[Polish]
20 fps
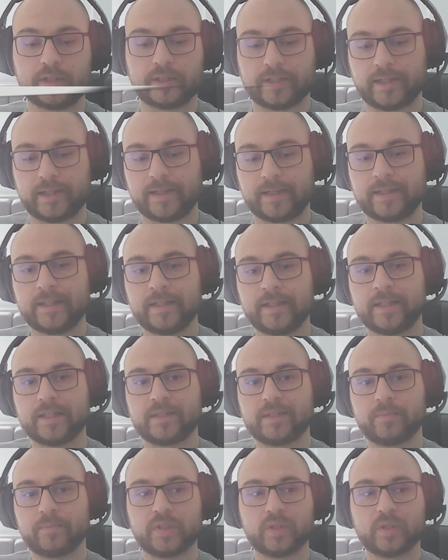na
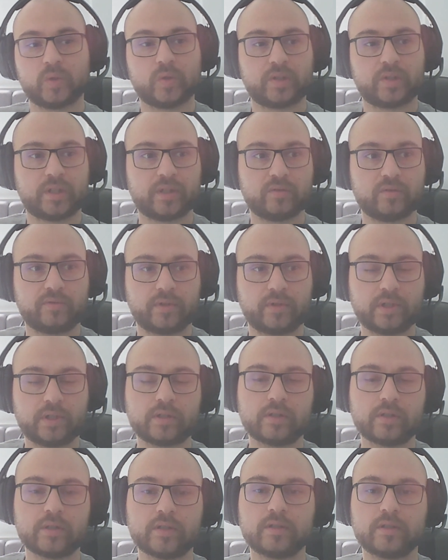zbyt krótkiej
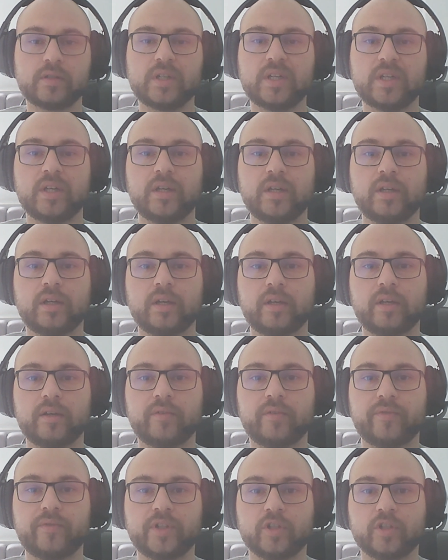więzi e,
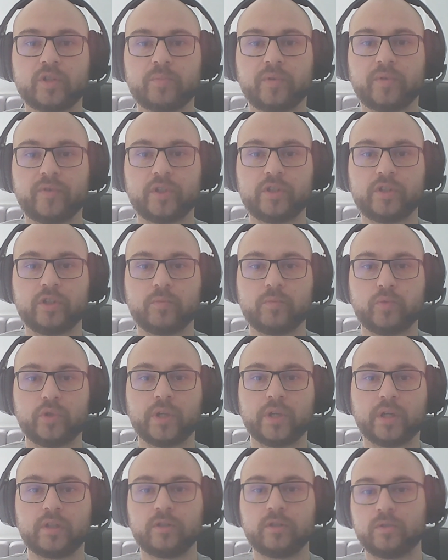w nieodpowiednich
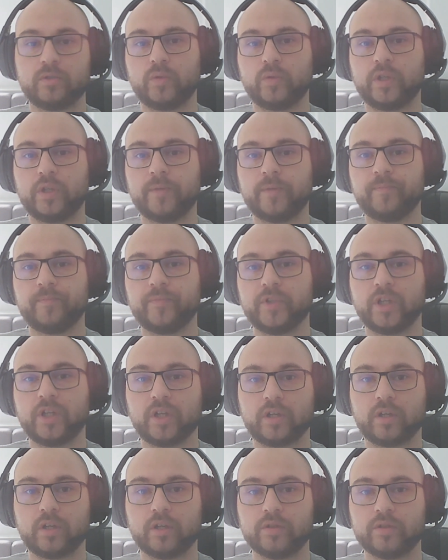budach, które nie
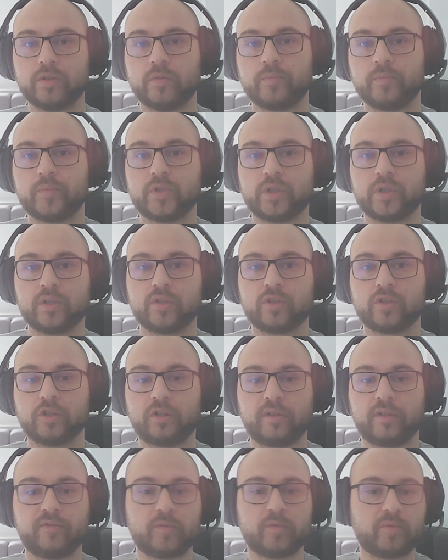chronią przed
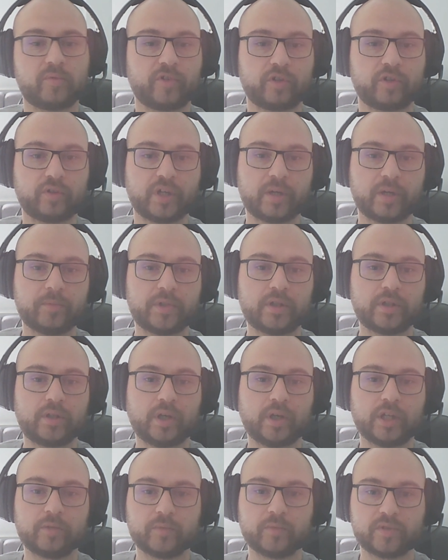szkodliwymi warunkami
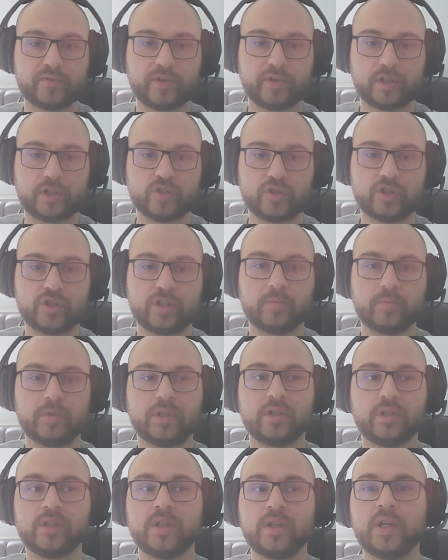
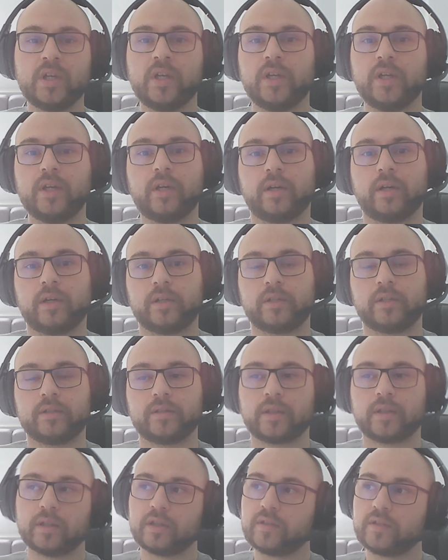atmosferycznymi,
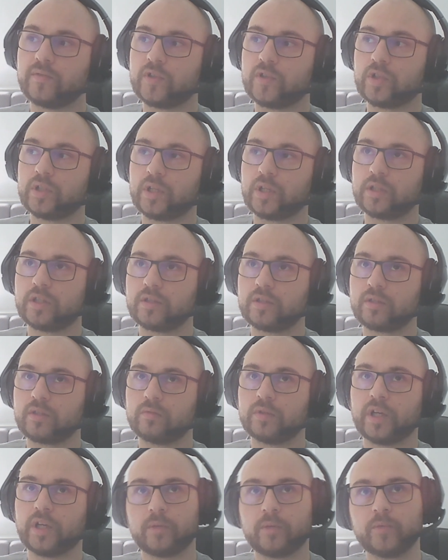kiedy zwierzęta nie są
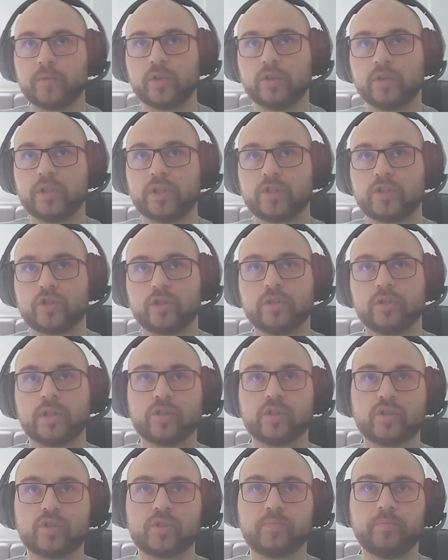karmione czy
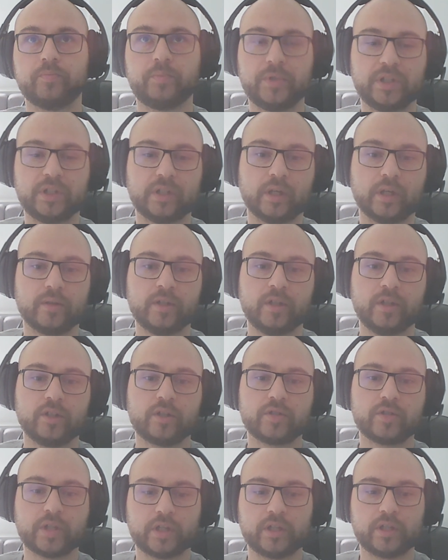też bite. To
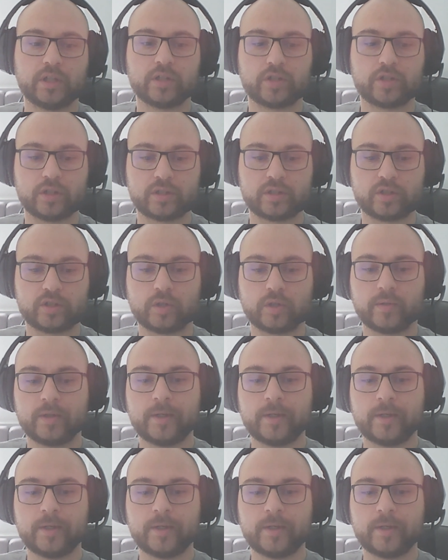są takie najczęstsze